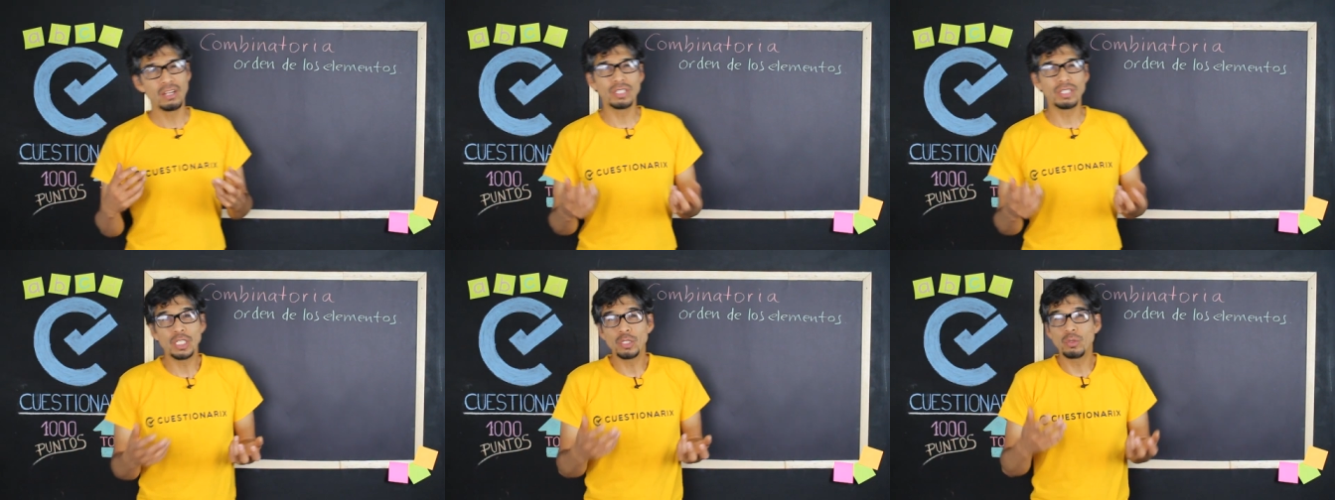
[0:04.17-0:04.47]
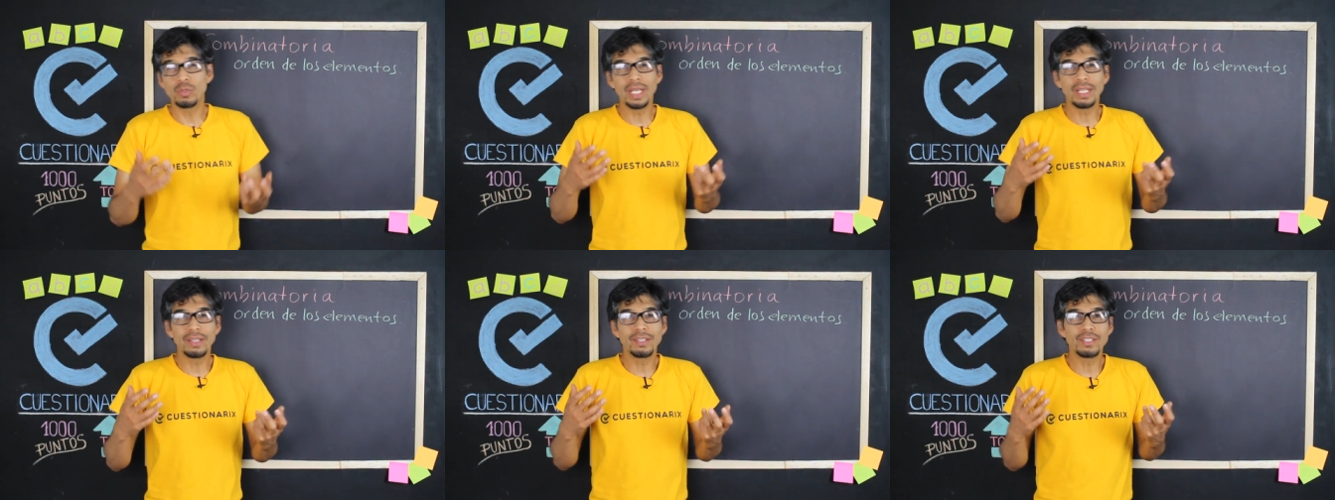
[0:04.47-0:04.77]
los
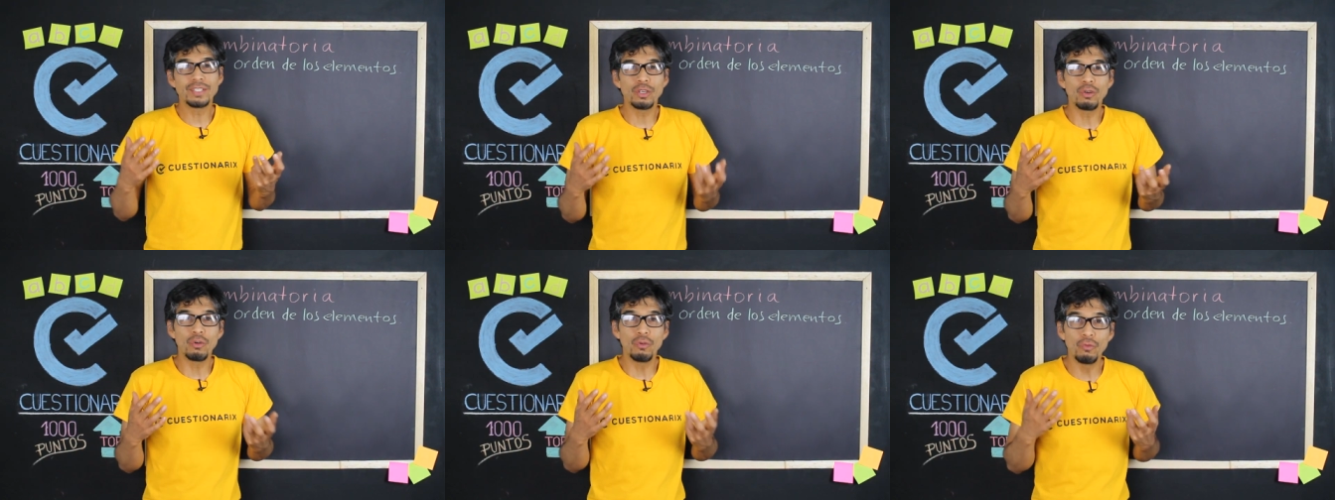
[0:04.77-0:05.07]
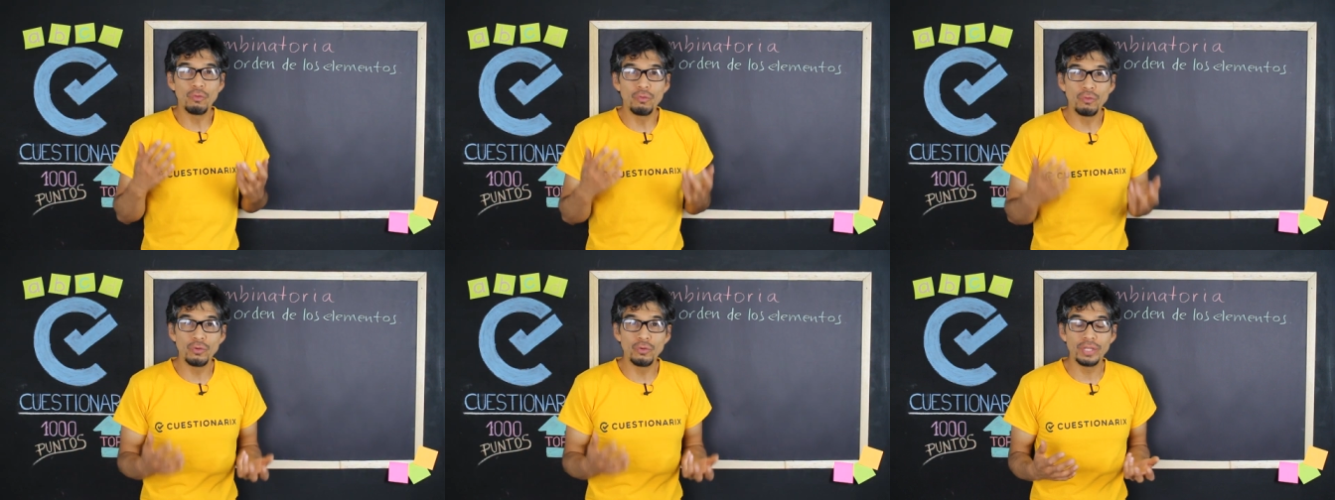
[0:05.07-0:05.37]
estudiantes se
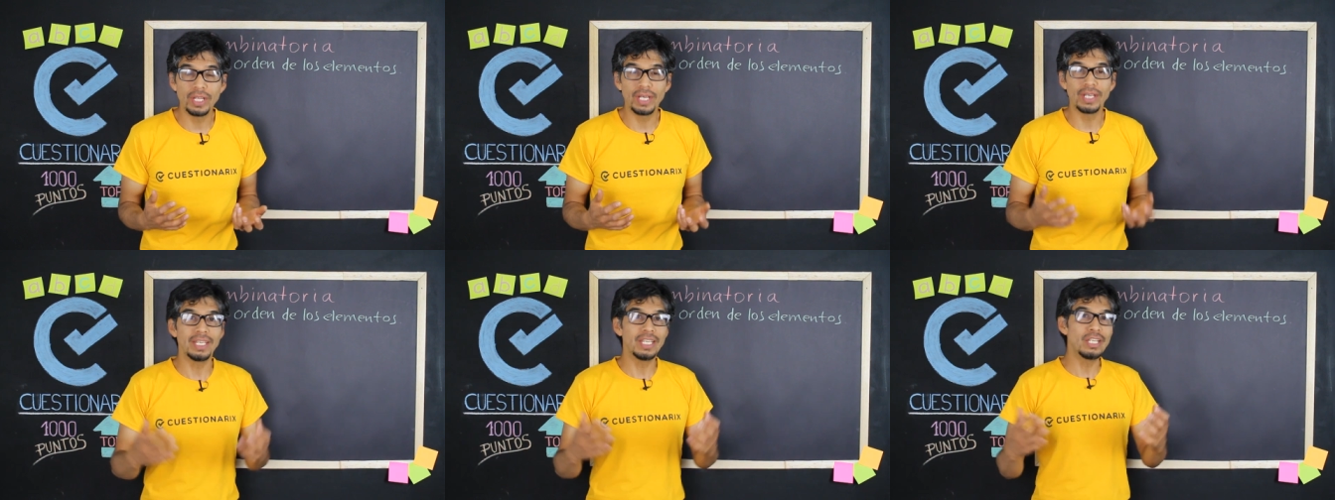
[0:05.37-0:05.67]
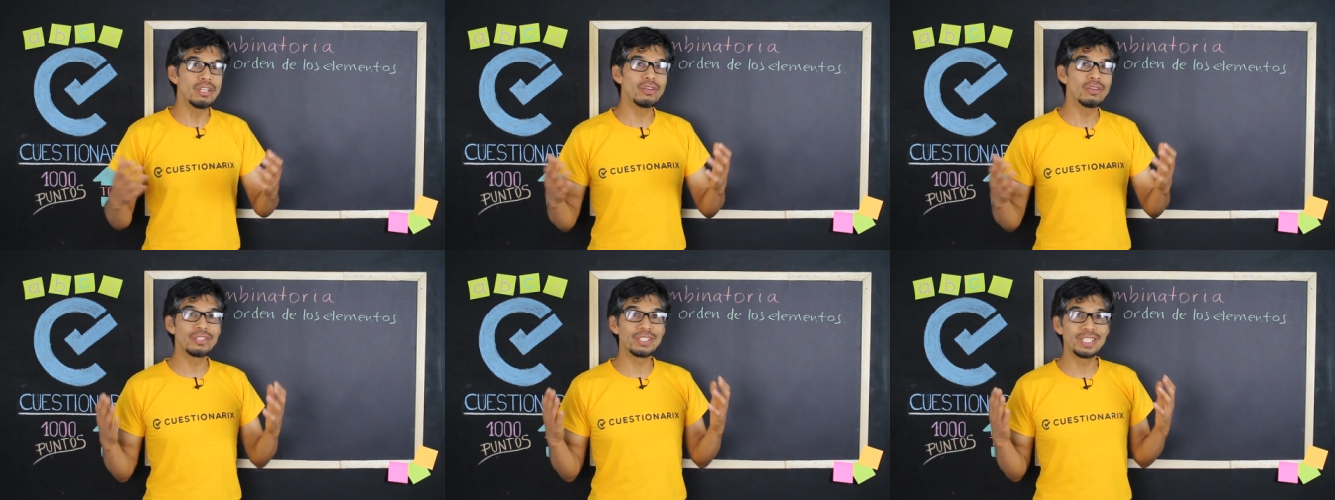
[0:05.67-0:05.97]
confundan y
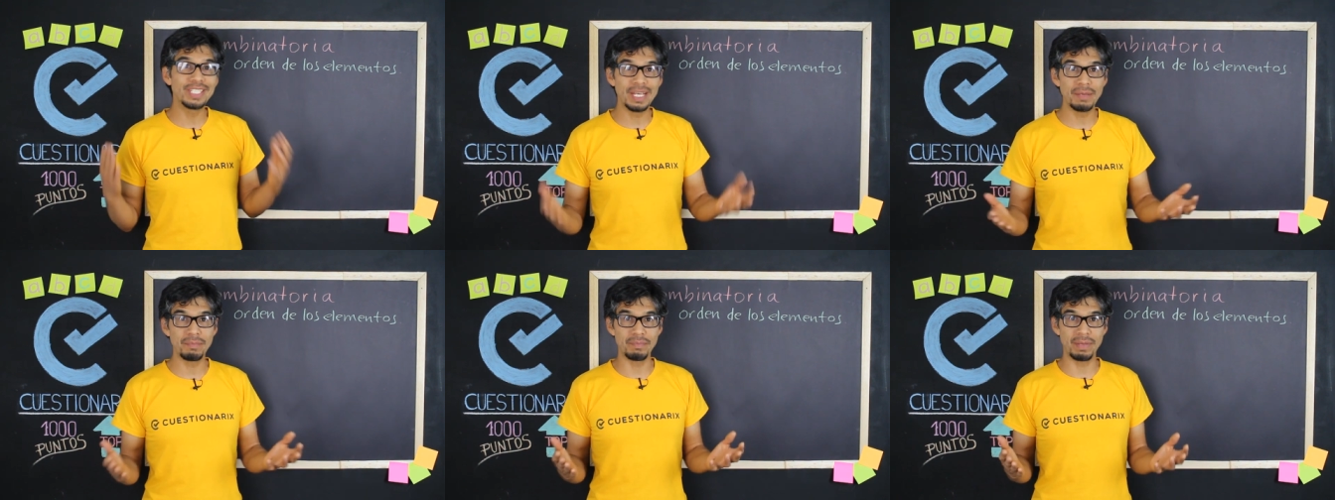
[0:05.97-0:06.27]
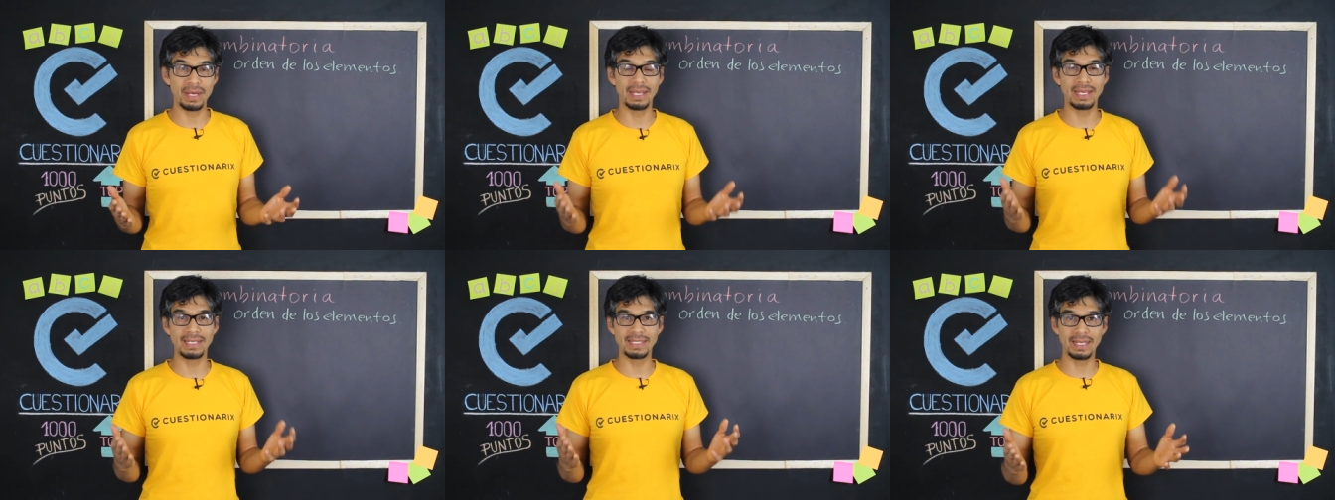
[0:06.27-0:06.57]
no
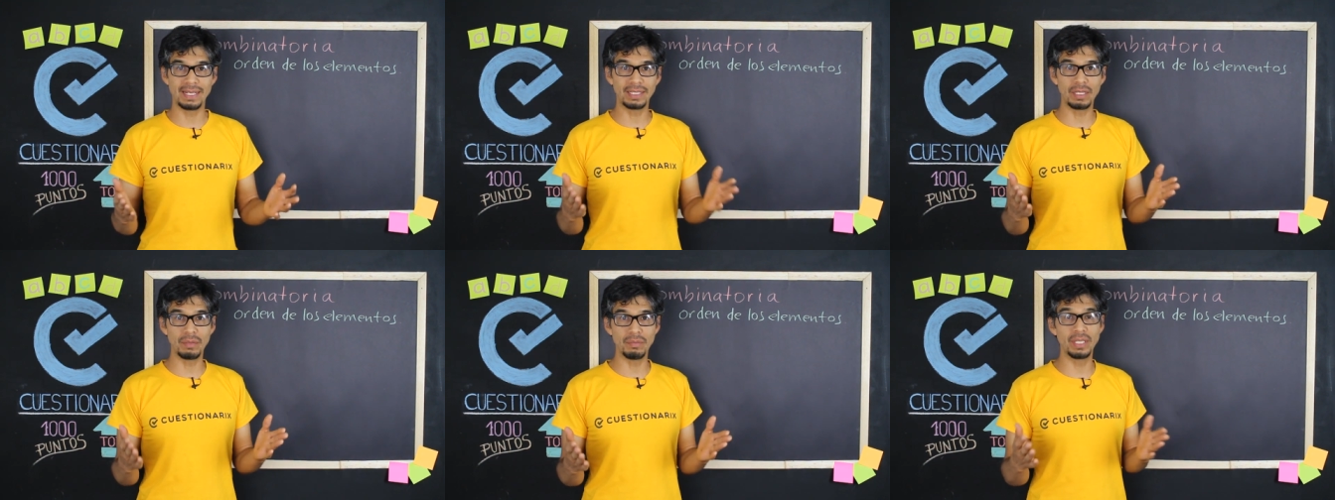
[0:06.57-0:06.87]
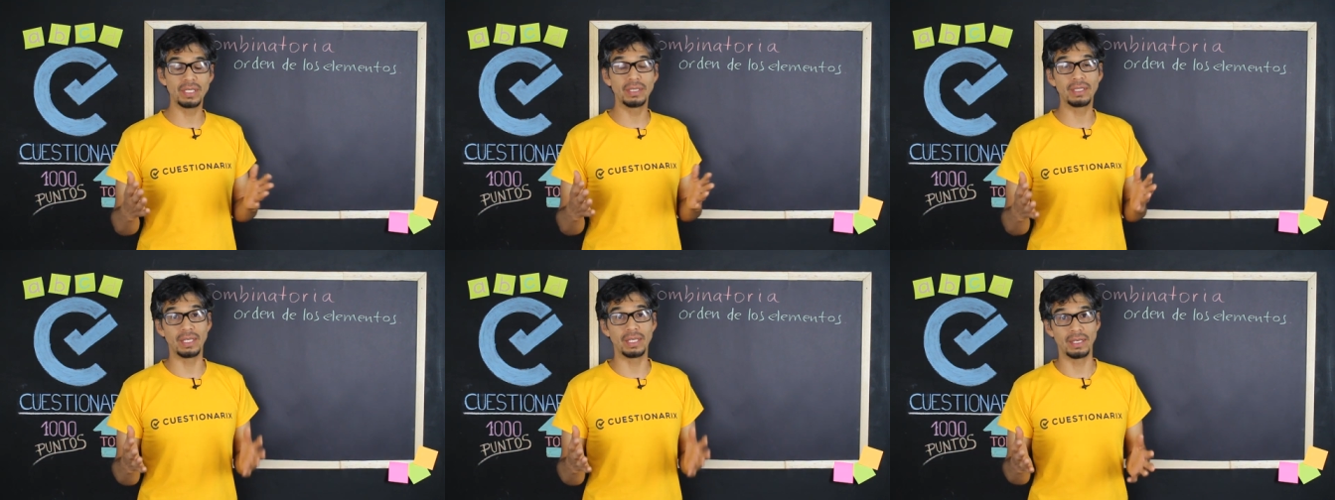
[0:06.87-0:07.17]
sepan
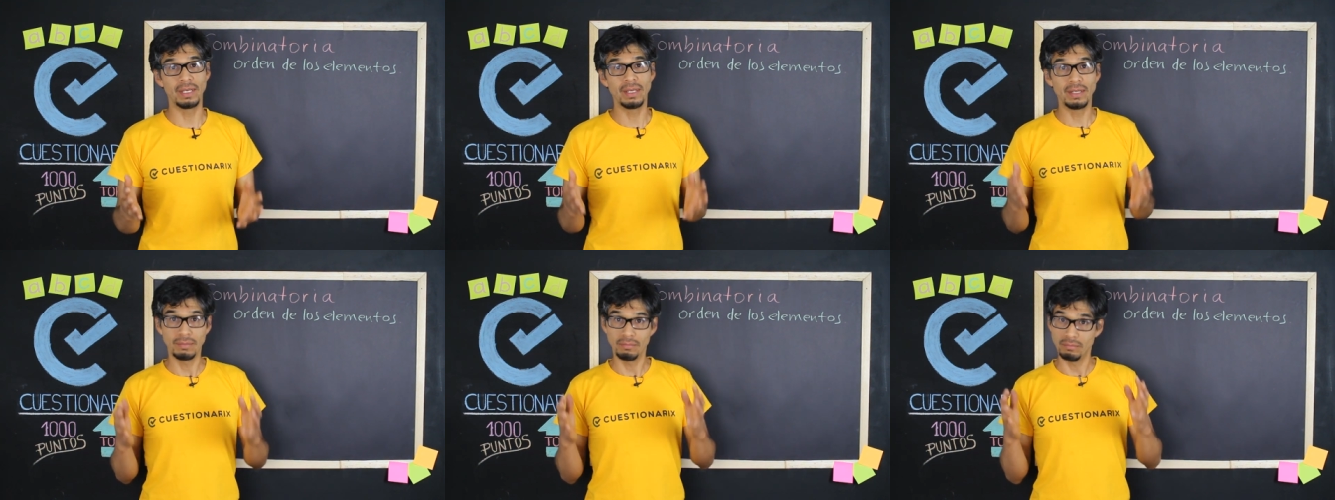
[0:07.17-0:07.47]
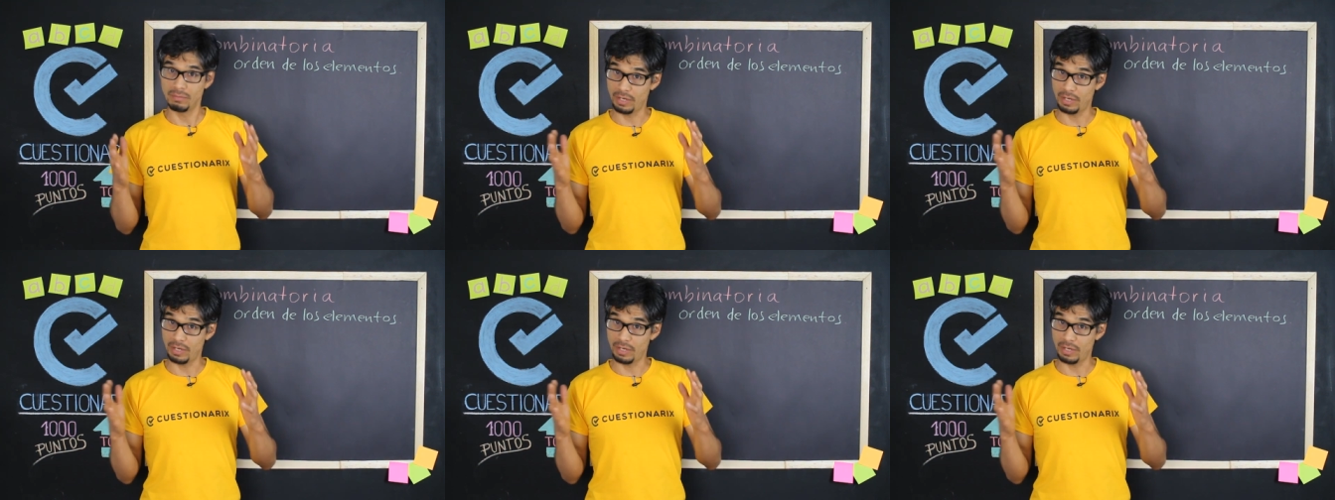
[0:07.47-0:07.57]
exactamente